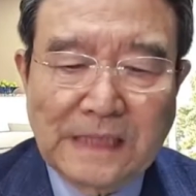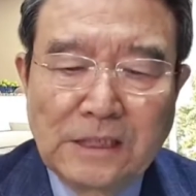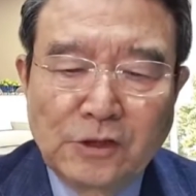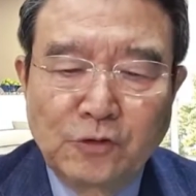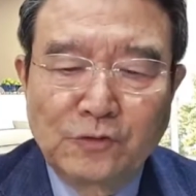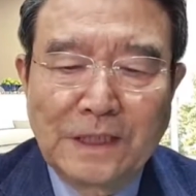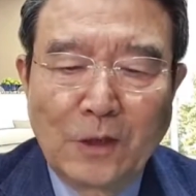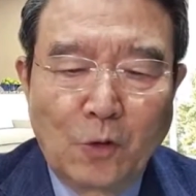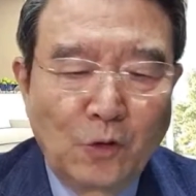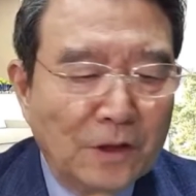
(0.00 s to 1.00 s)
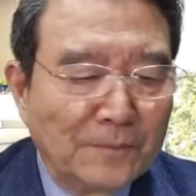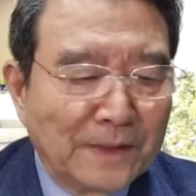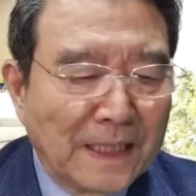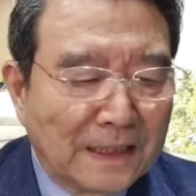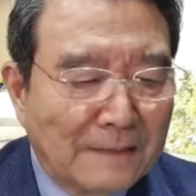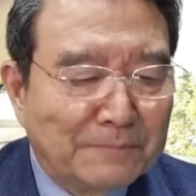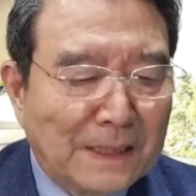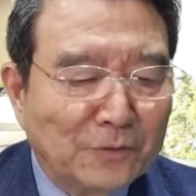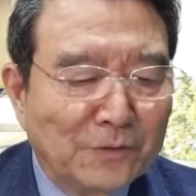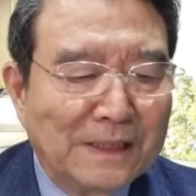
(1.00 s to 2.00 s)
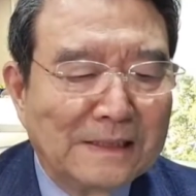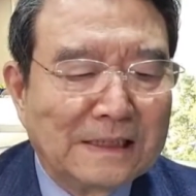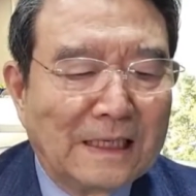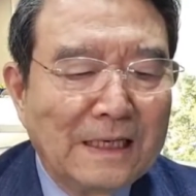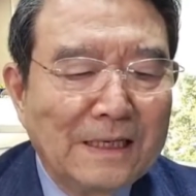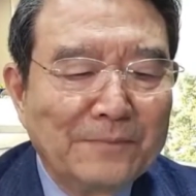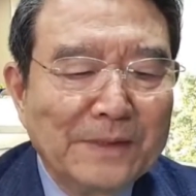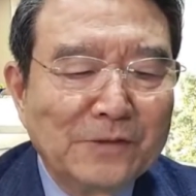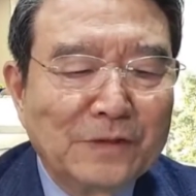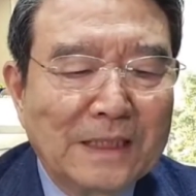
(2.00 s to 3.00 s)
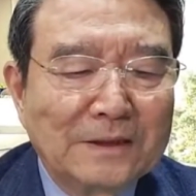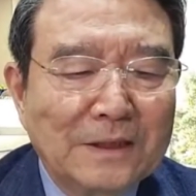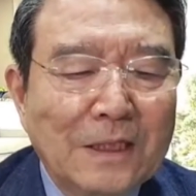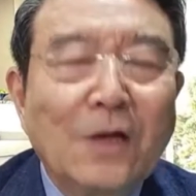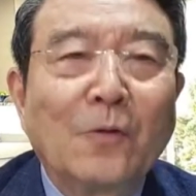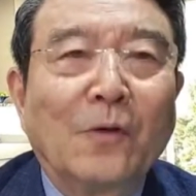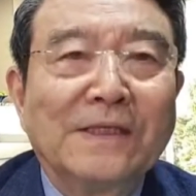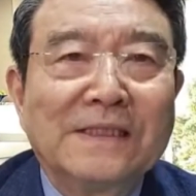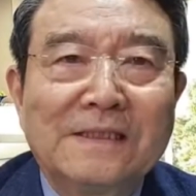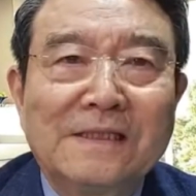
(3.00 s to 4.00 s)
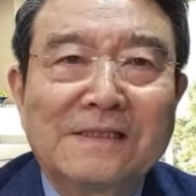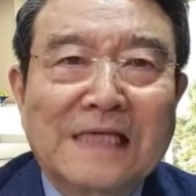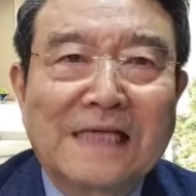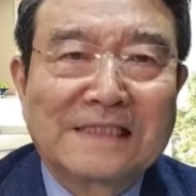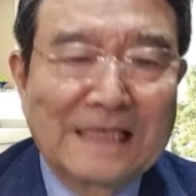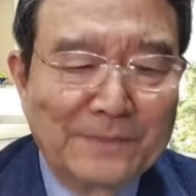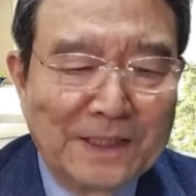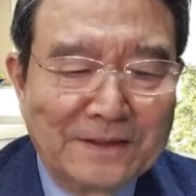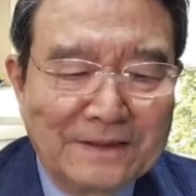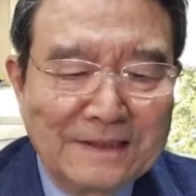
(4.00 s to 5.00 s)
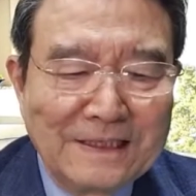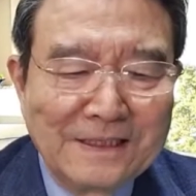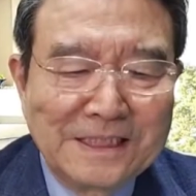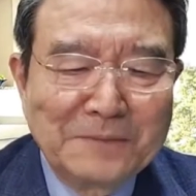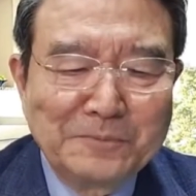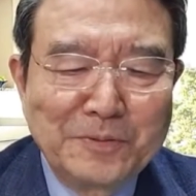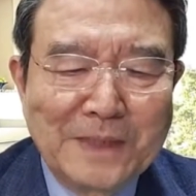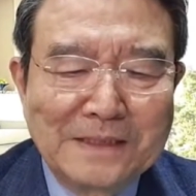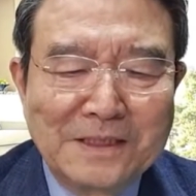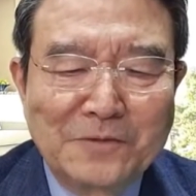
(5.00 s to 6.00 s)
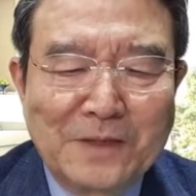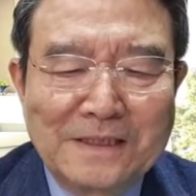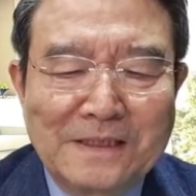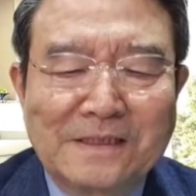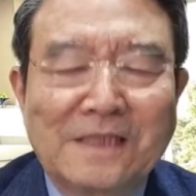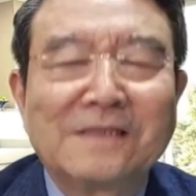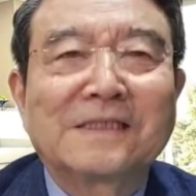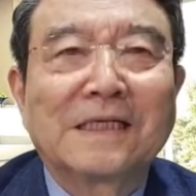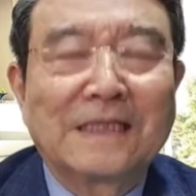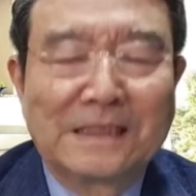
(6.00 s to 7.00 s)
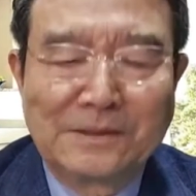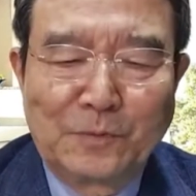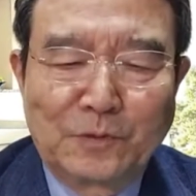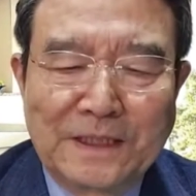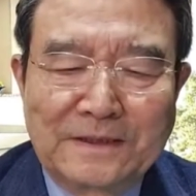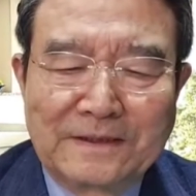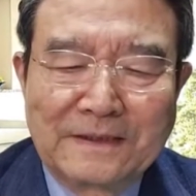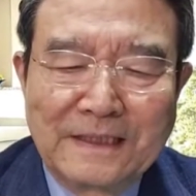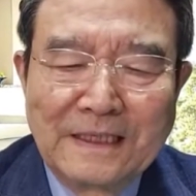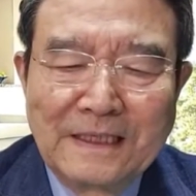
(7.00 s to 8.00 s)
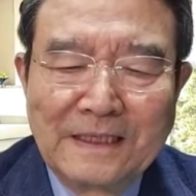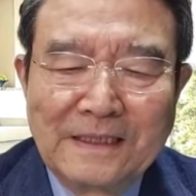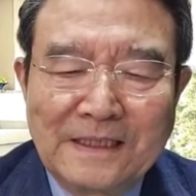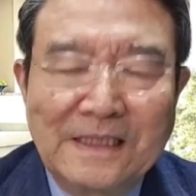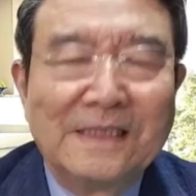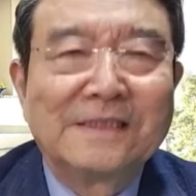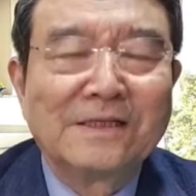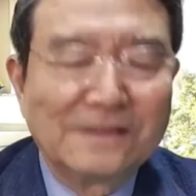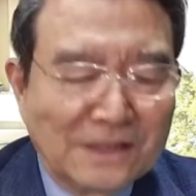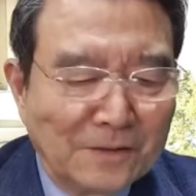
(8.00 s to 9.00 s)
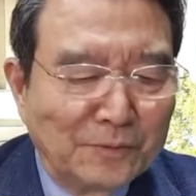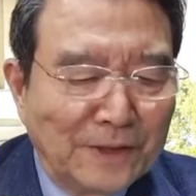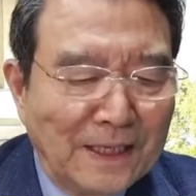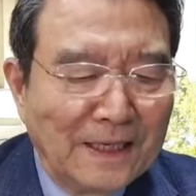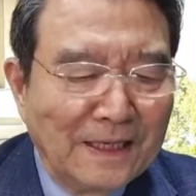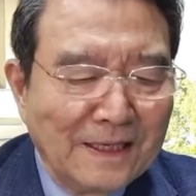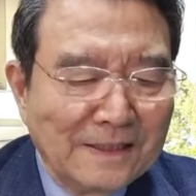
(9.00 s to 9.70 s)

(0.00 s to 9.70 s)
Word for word: 살충제 오염 계란 파동이 일자 민주당은 원인을 찾자면 식품 안전 관리를 철저하게 하지 못했던 이전 정부의